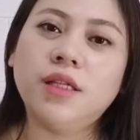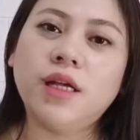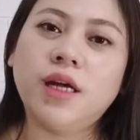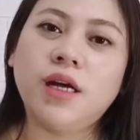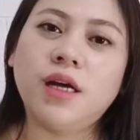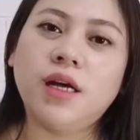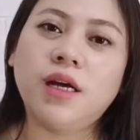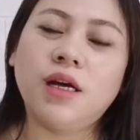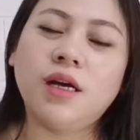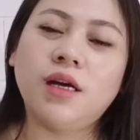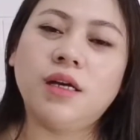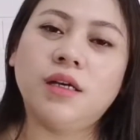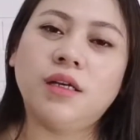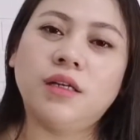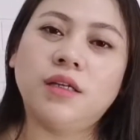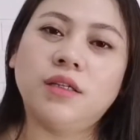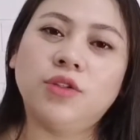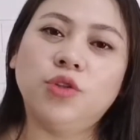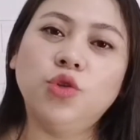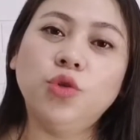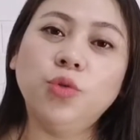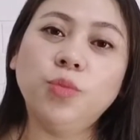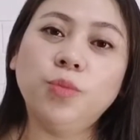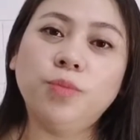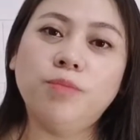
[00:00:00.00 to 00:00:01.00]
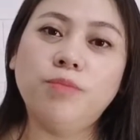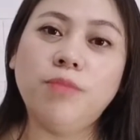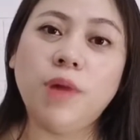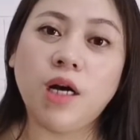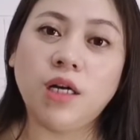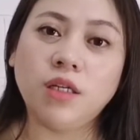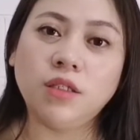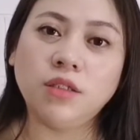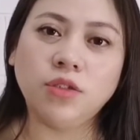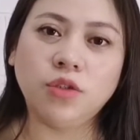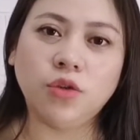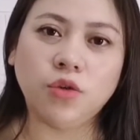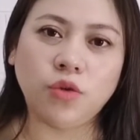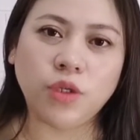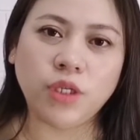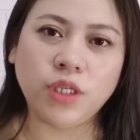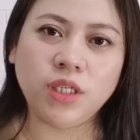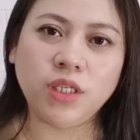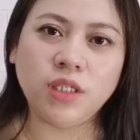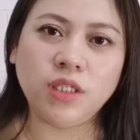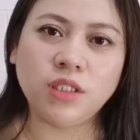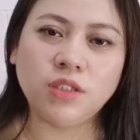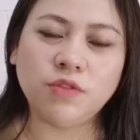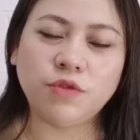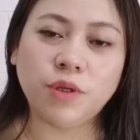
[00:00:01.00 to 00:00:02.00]
na dupe bag ko
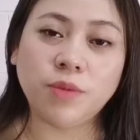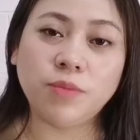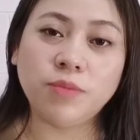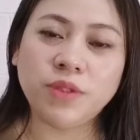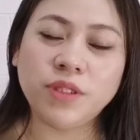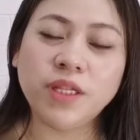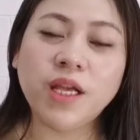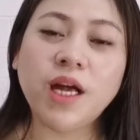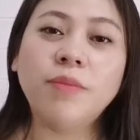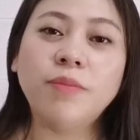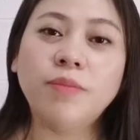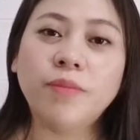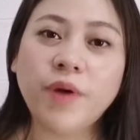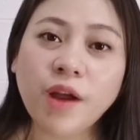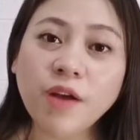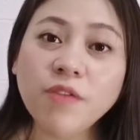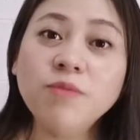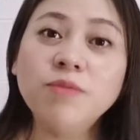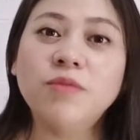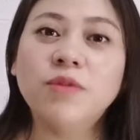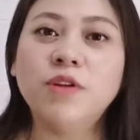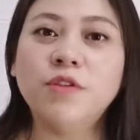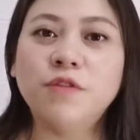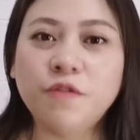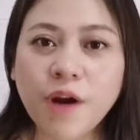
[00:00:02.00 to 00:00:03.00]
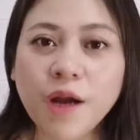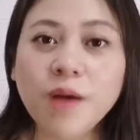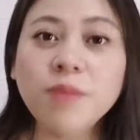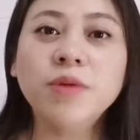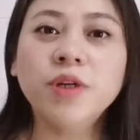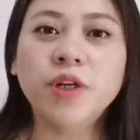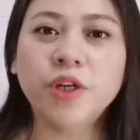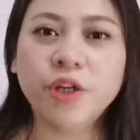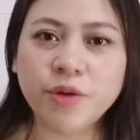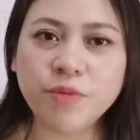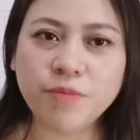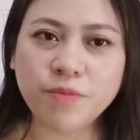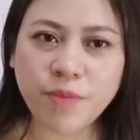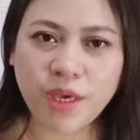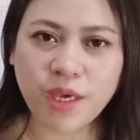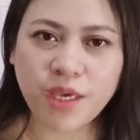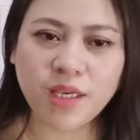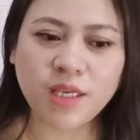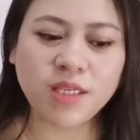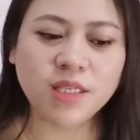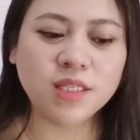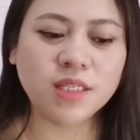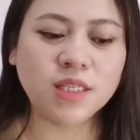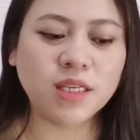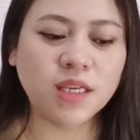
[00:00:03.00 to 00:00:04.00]
is from na from from
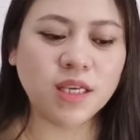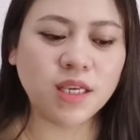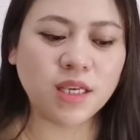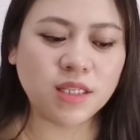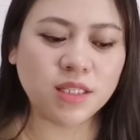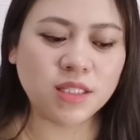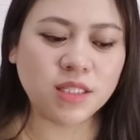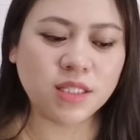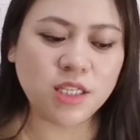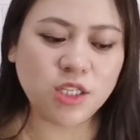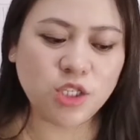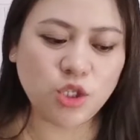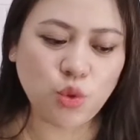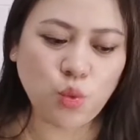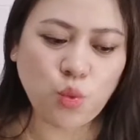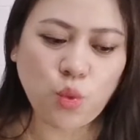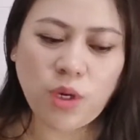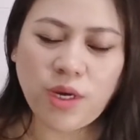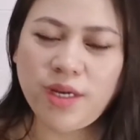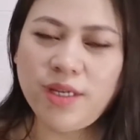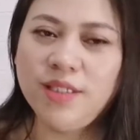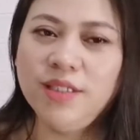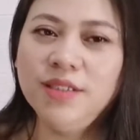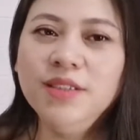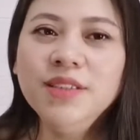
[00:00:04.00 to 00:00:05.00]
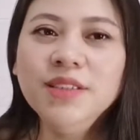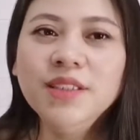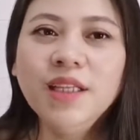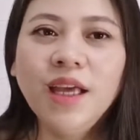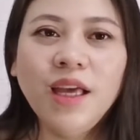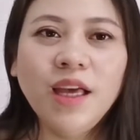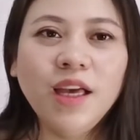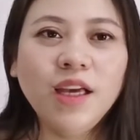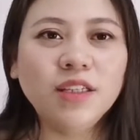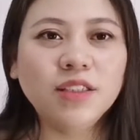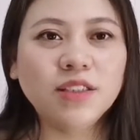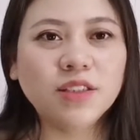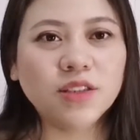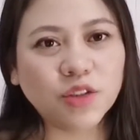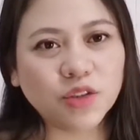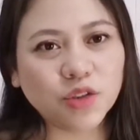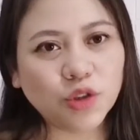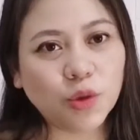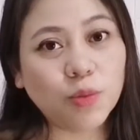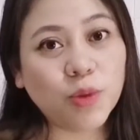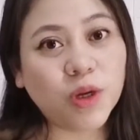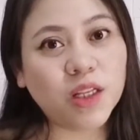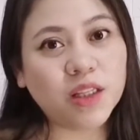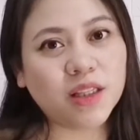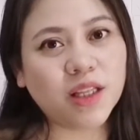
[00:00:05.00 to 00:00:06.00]
Hermes is this one. So
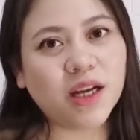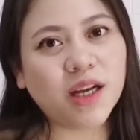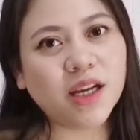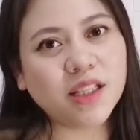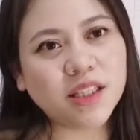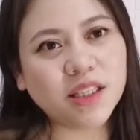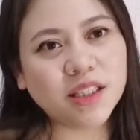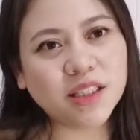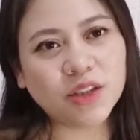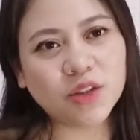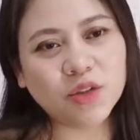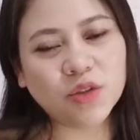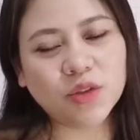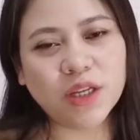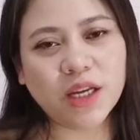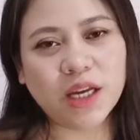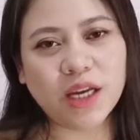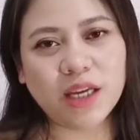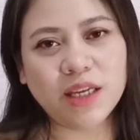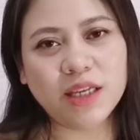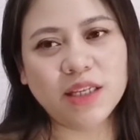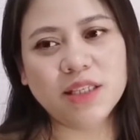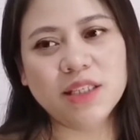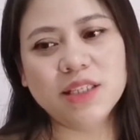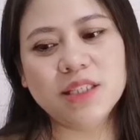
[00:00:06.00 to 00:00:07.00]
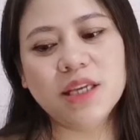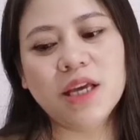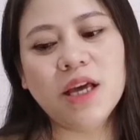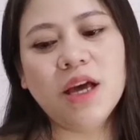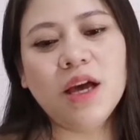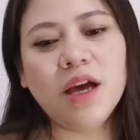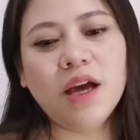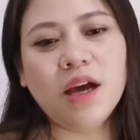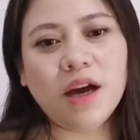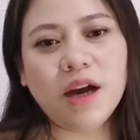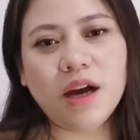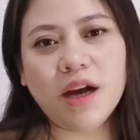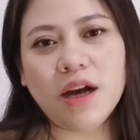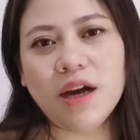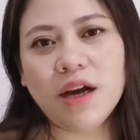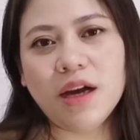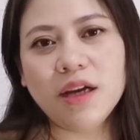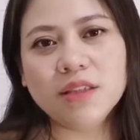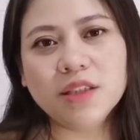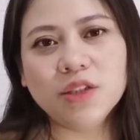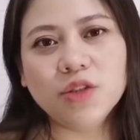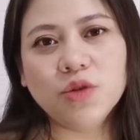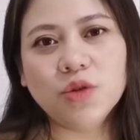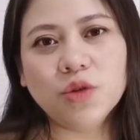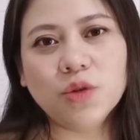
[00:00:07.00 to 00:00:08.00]
sobrang tagal na nito, guys.
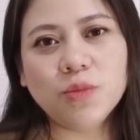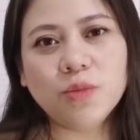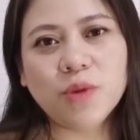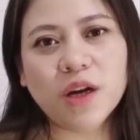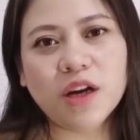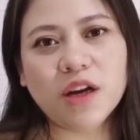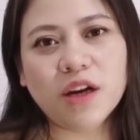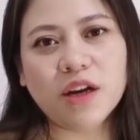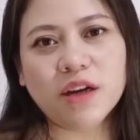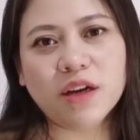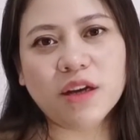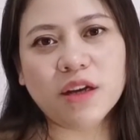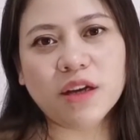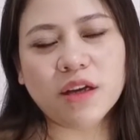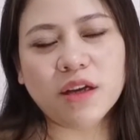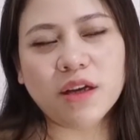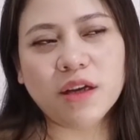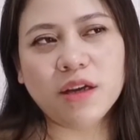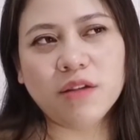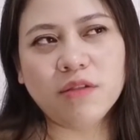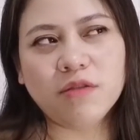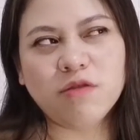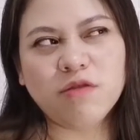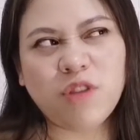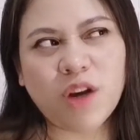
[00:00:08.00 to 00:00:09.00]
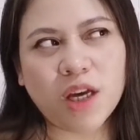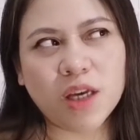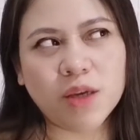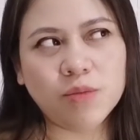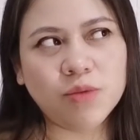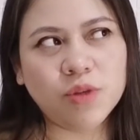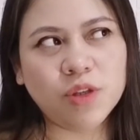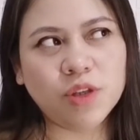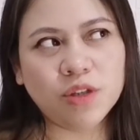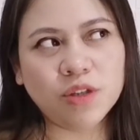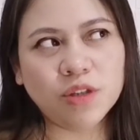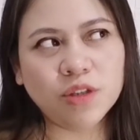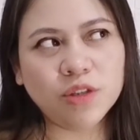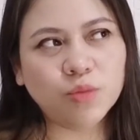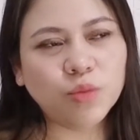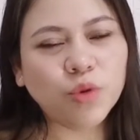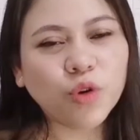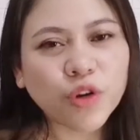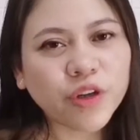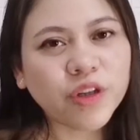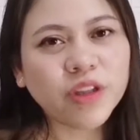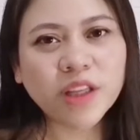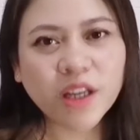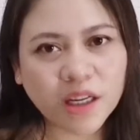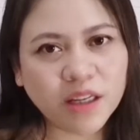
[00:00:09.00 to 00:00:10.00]
Uh, siguro mga 5 years,
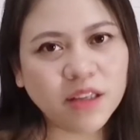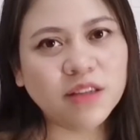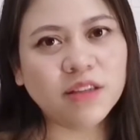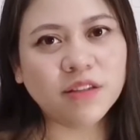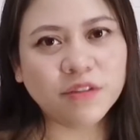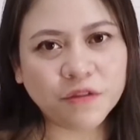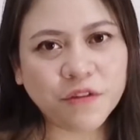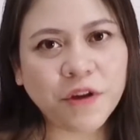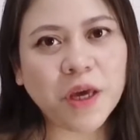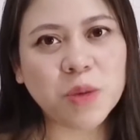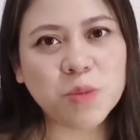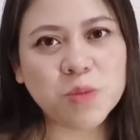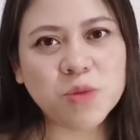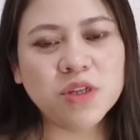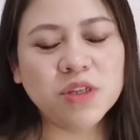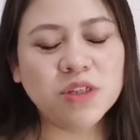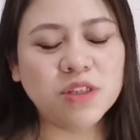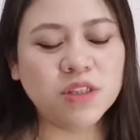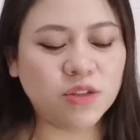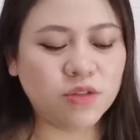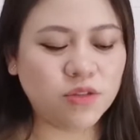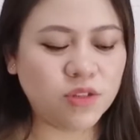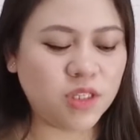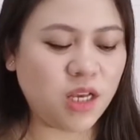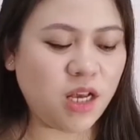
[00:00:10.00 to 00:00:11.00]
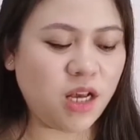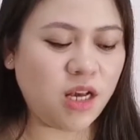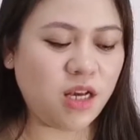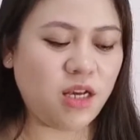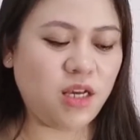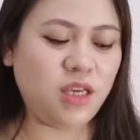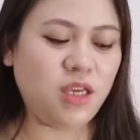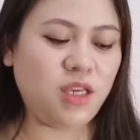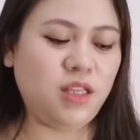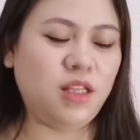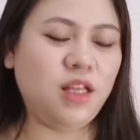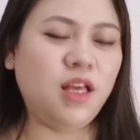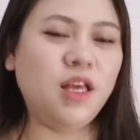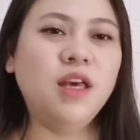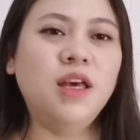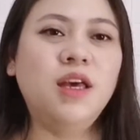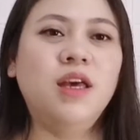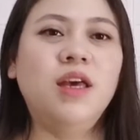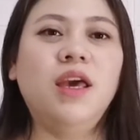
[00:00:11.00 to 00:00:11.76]
more than 5 years na to sa akin.